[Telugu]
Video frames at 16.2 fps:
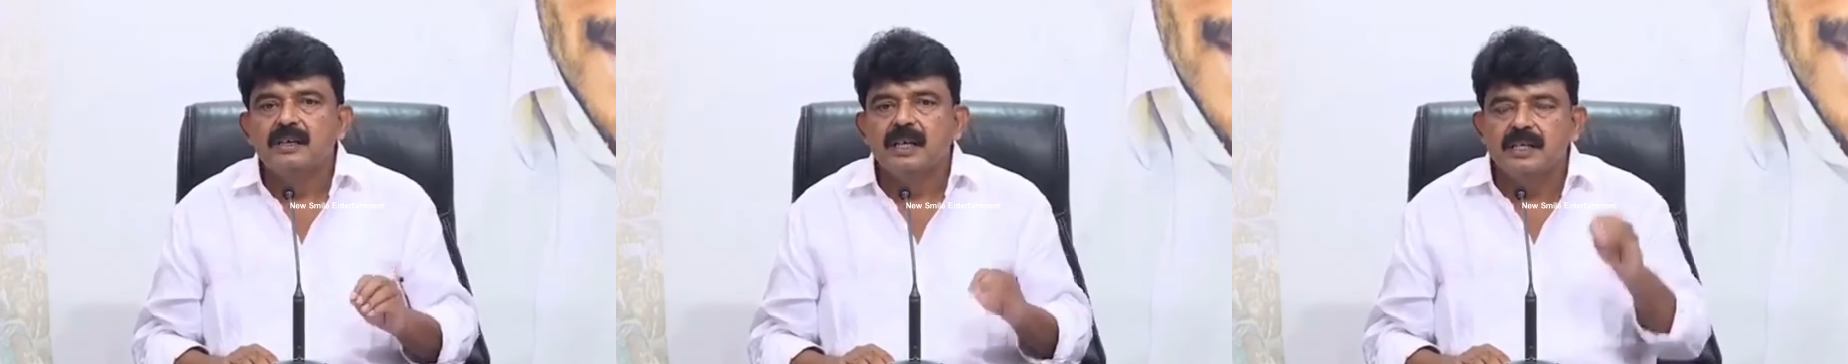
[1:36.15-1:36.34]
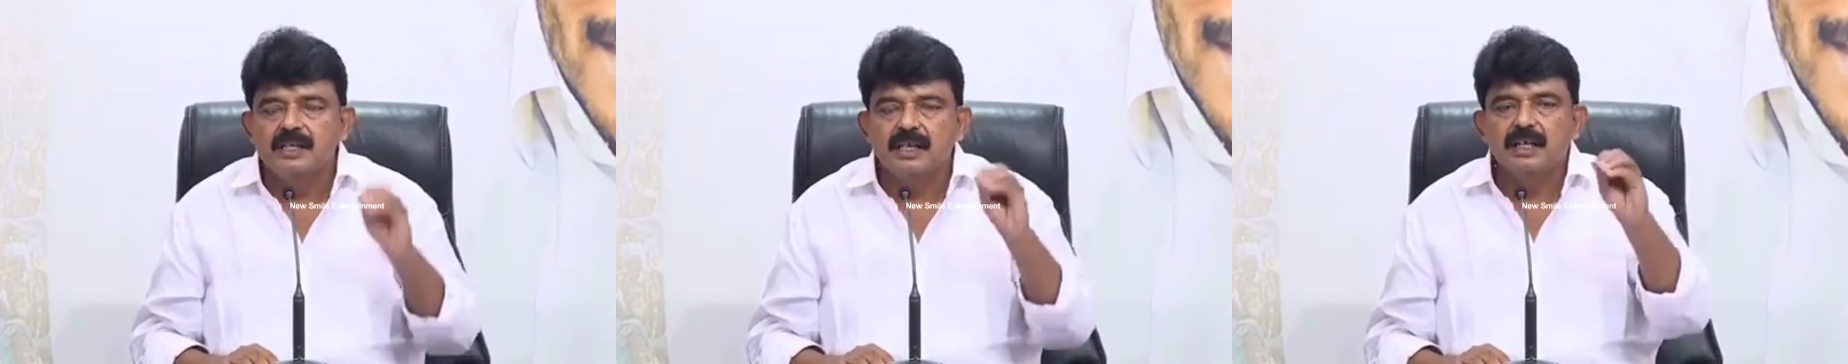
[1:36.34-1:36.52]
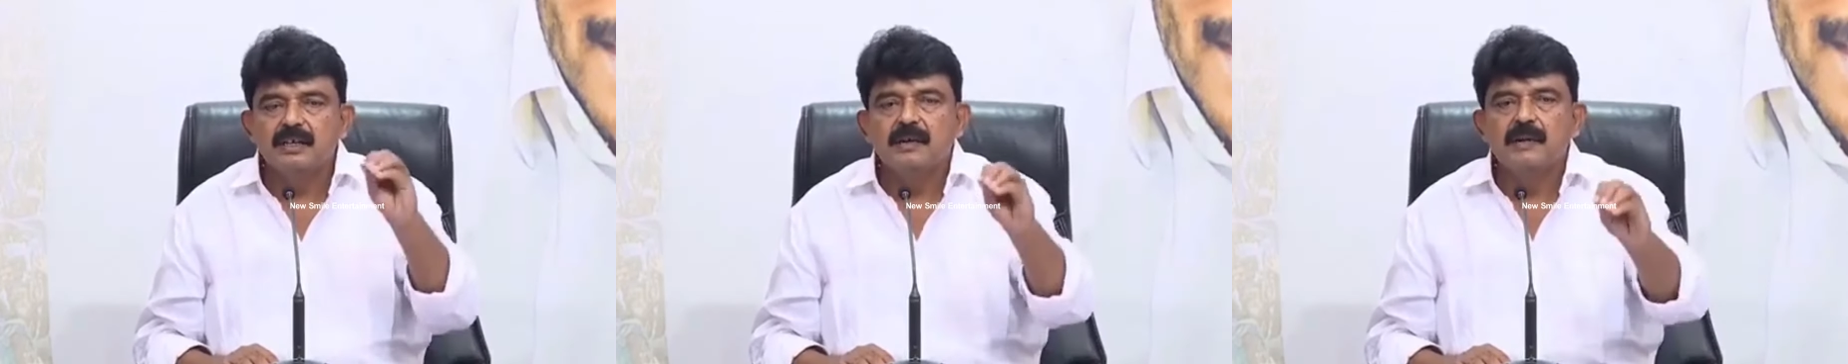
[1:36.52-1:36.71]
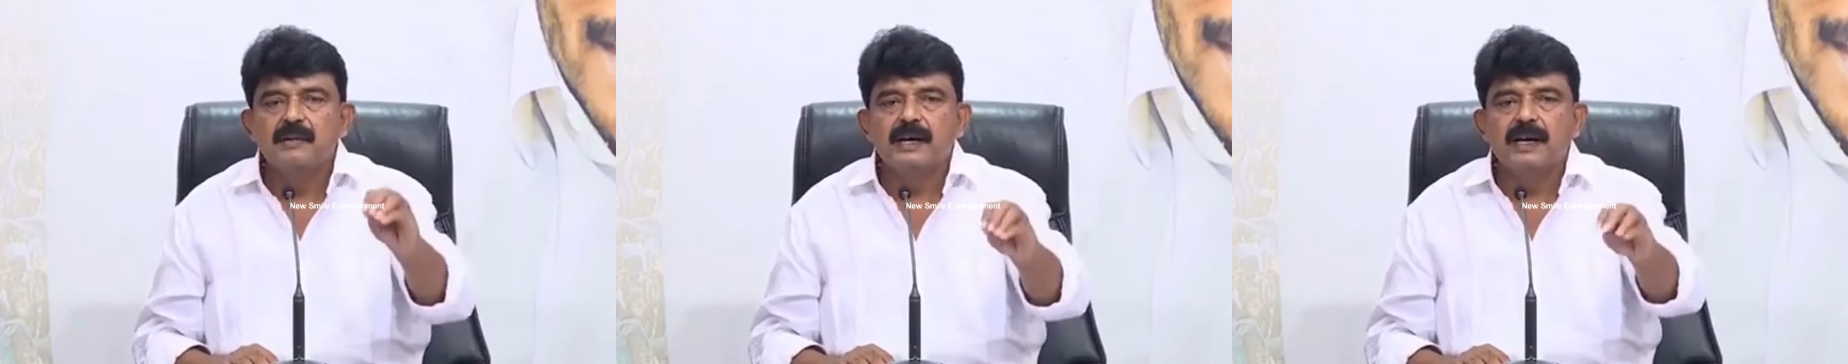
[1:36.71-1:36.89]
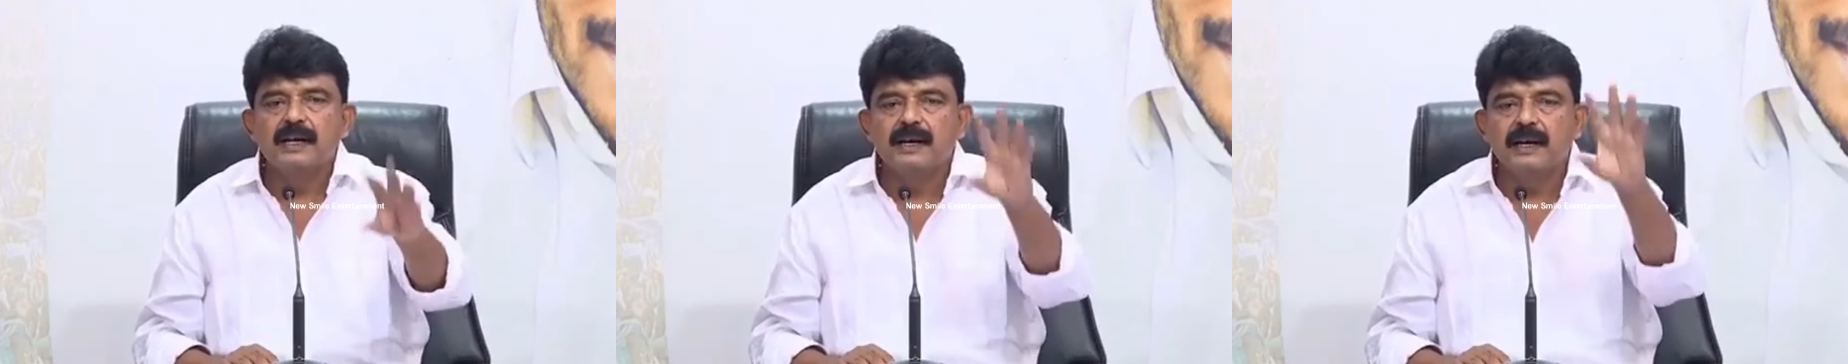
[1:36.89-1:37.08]
నేను
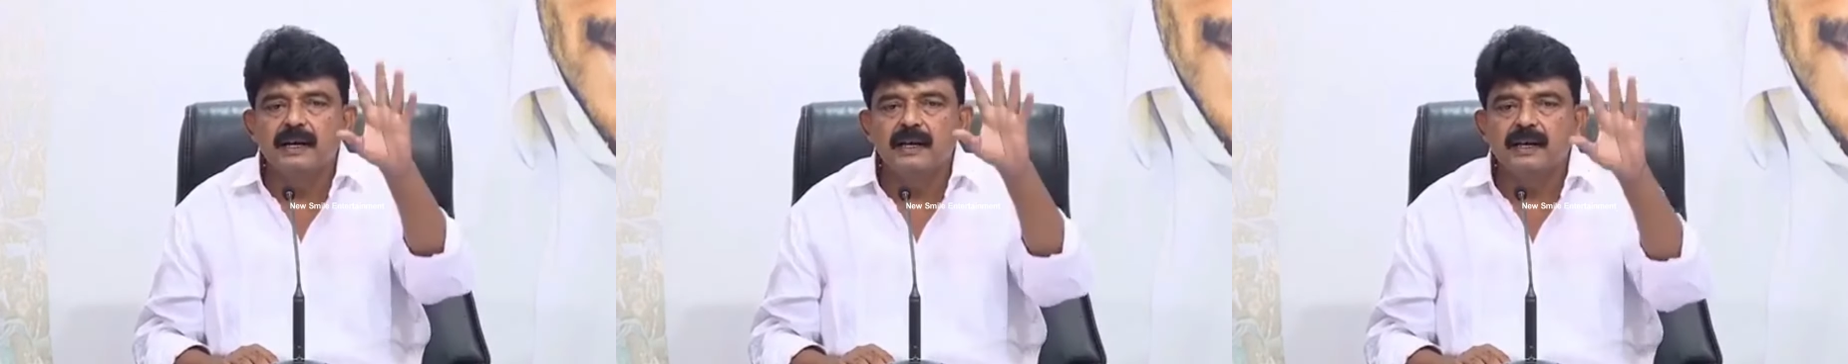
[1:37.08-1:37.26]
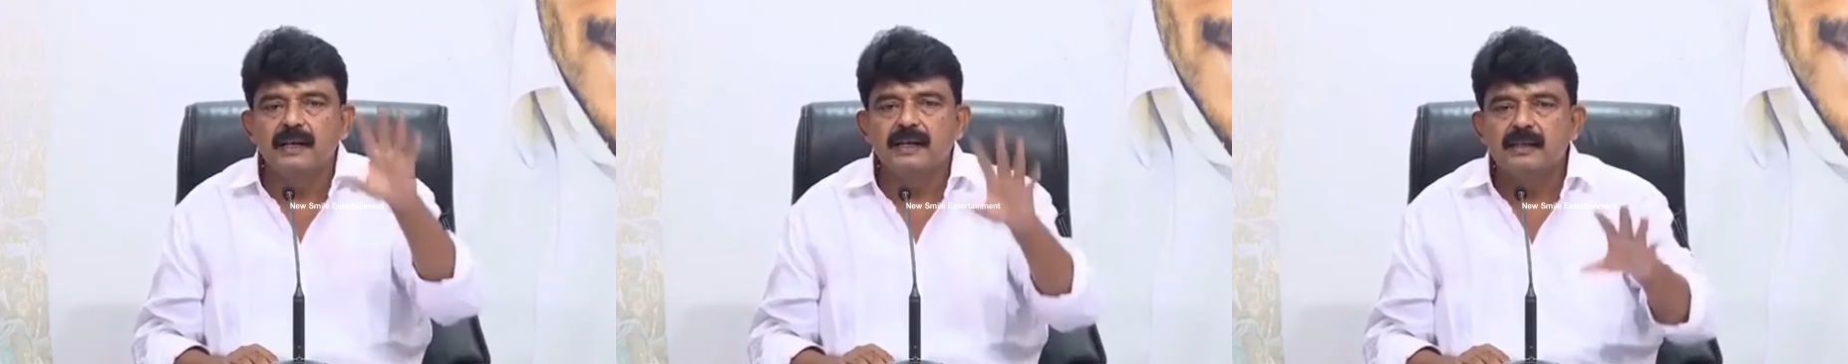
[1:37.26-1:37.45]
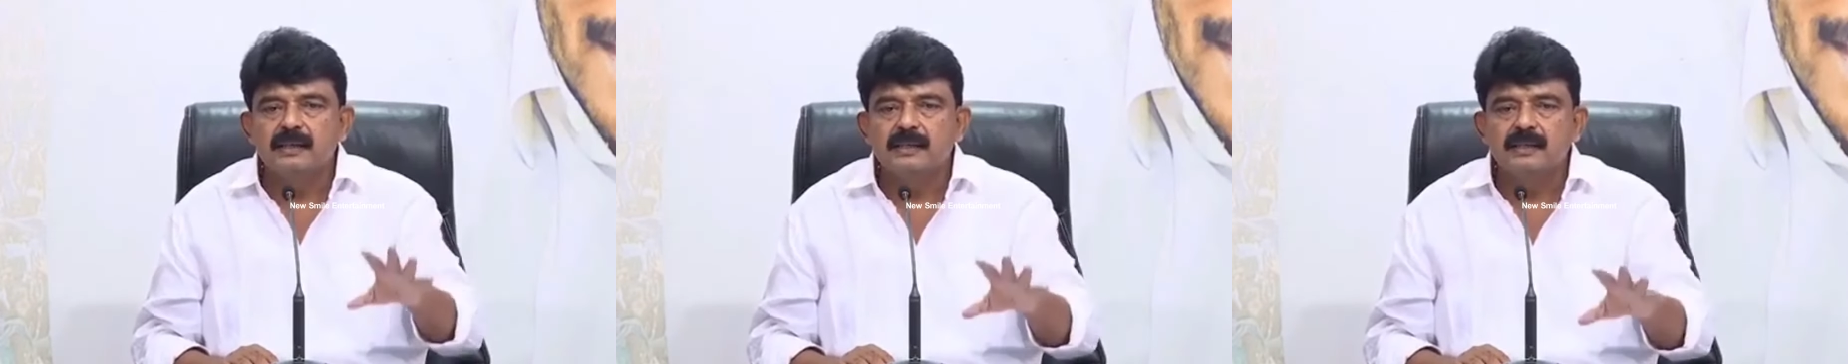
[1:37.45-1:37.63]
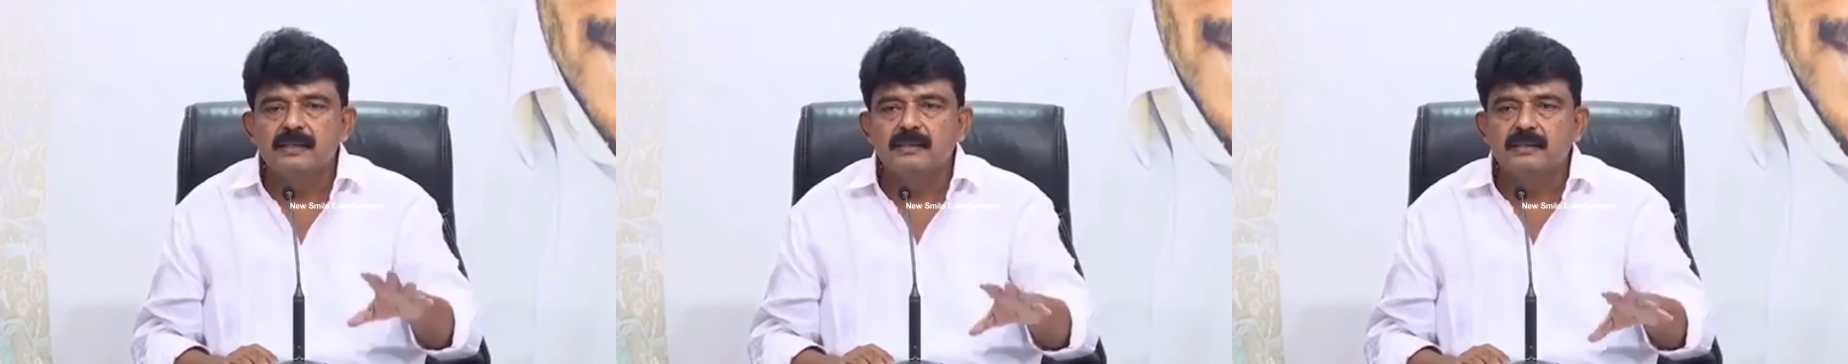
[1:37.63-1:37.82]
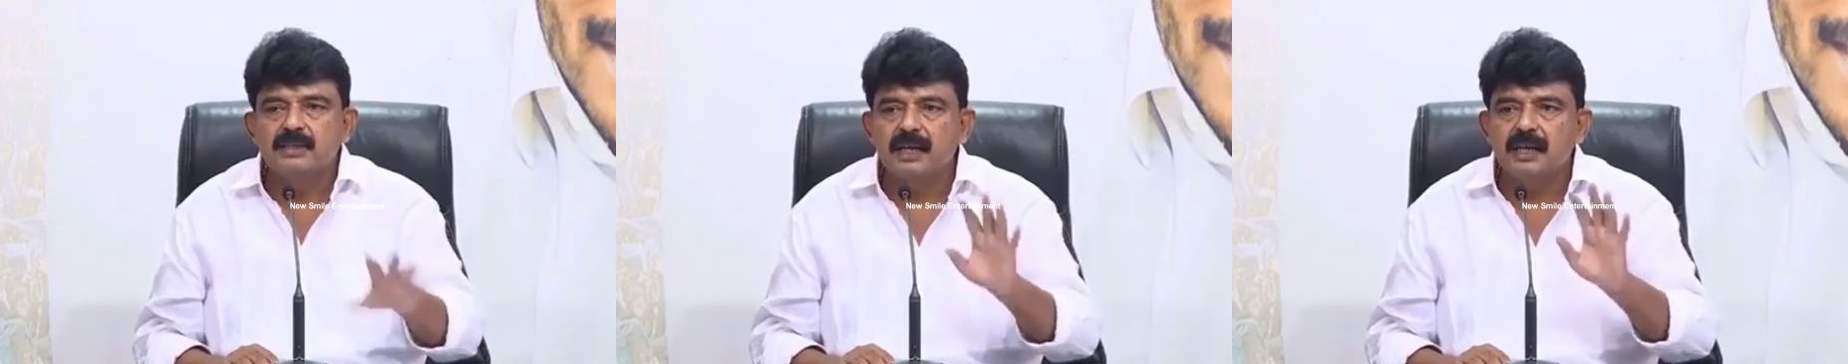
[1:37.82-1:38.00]
చంద్రబాబు నాయుడు గారిని
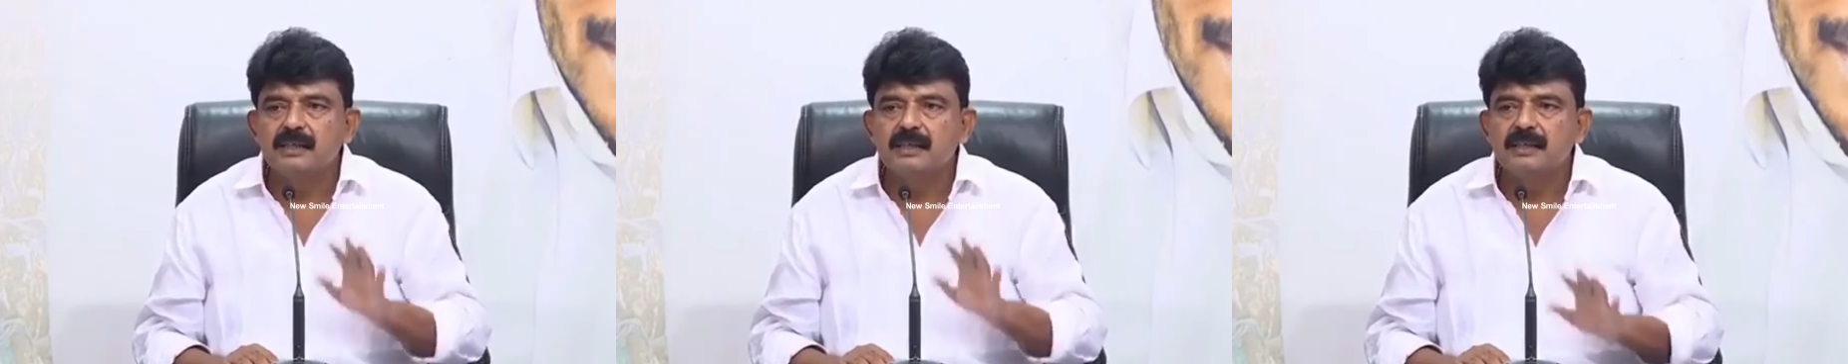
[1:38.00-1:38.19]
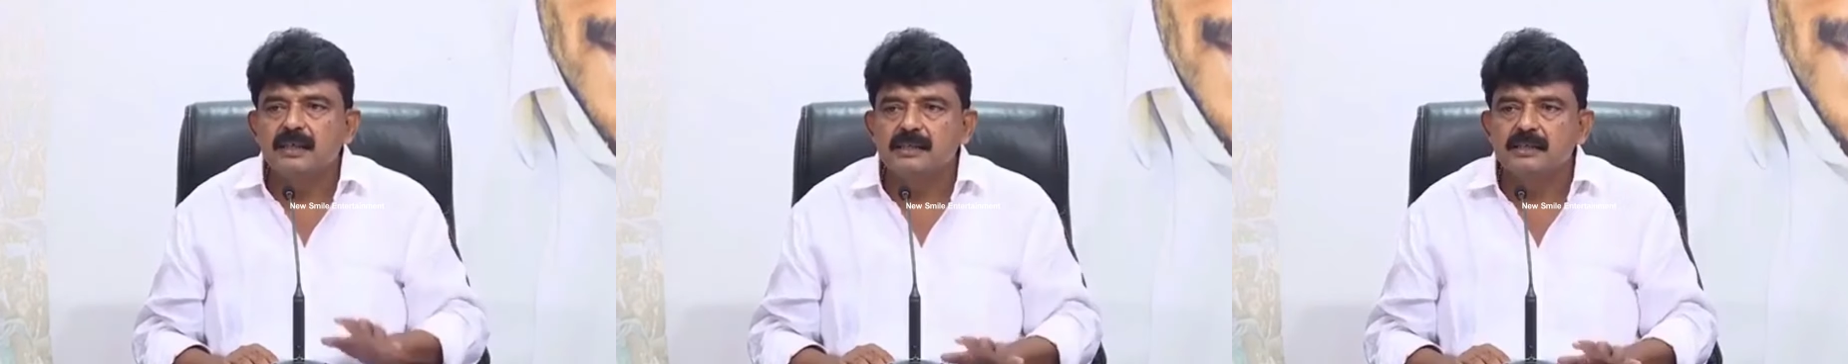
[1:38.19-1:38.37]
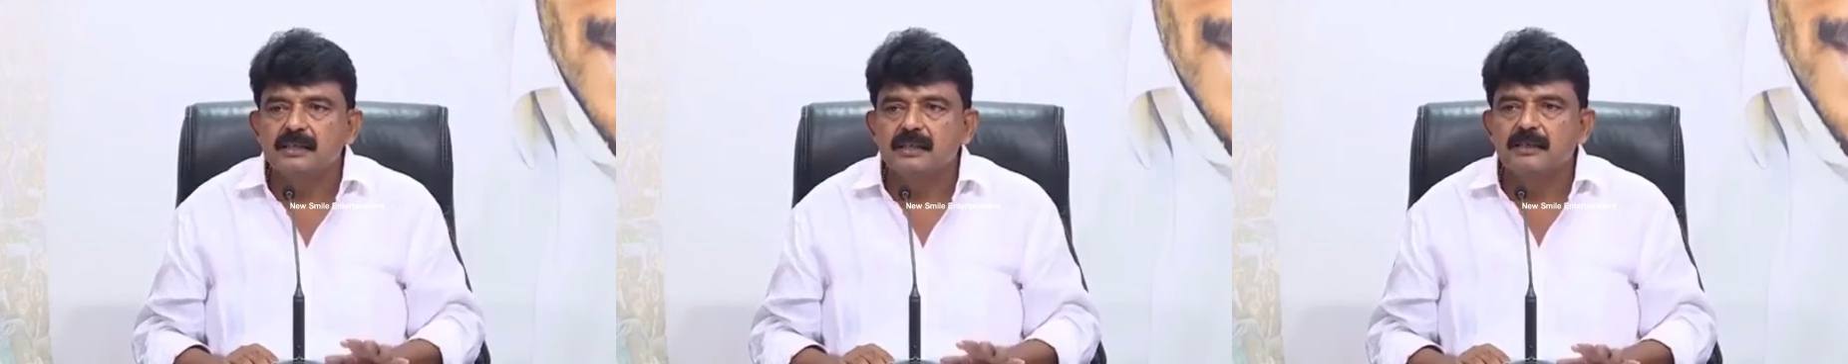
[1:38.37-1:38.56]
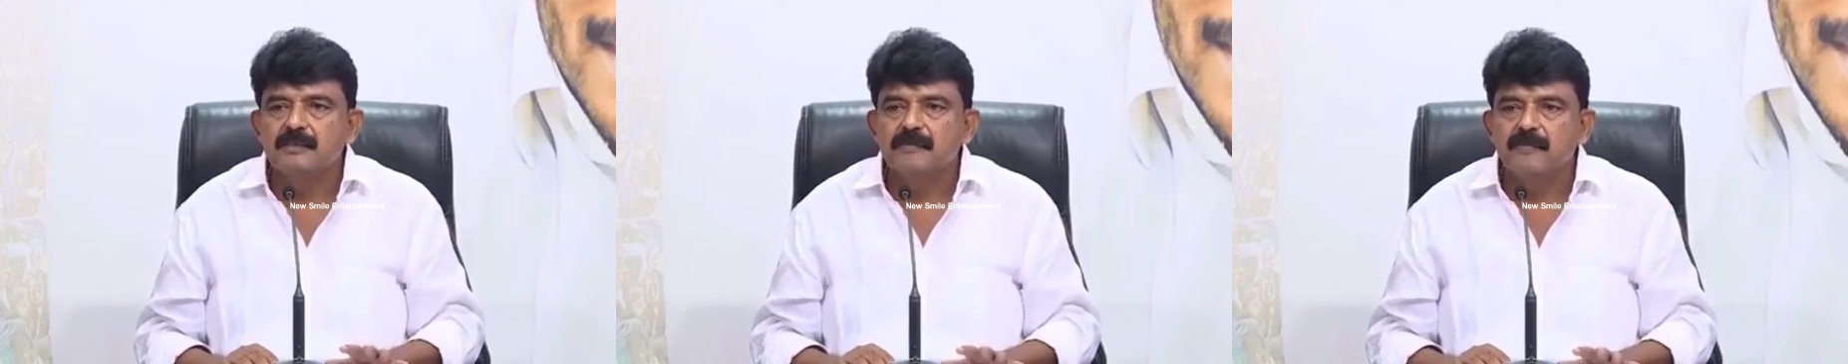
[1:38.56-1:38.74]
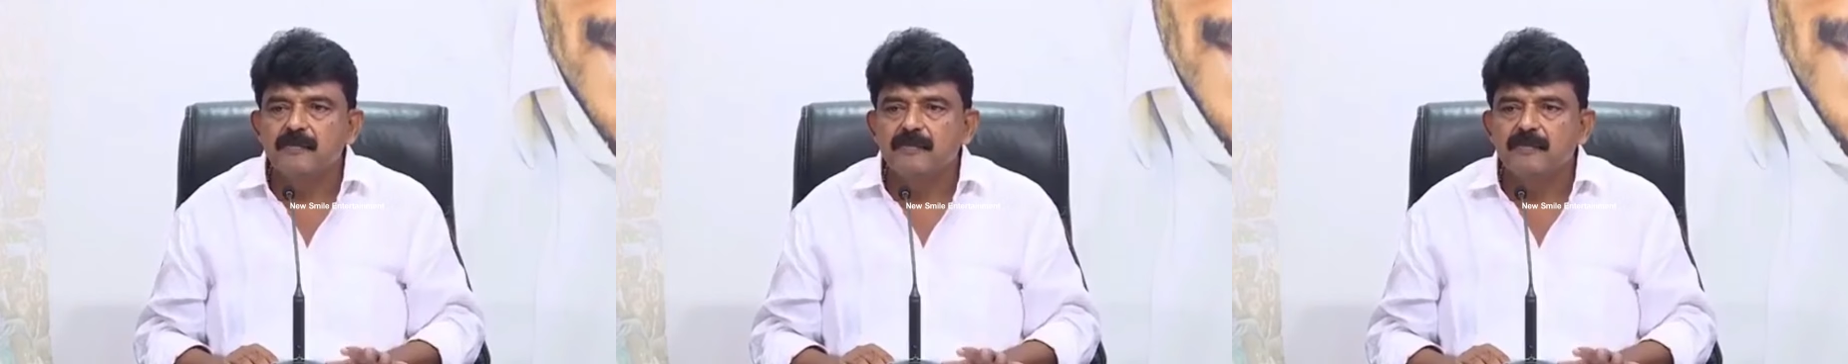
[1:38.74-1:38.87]
ఛాలెంజ్ చేస్తాను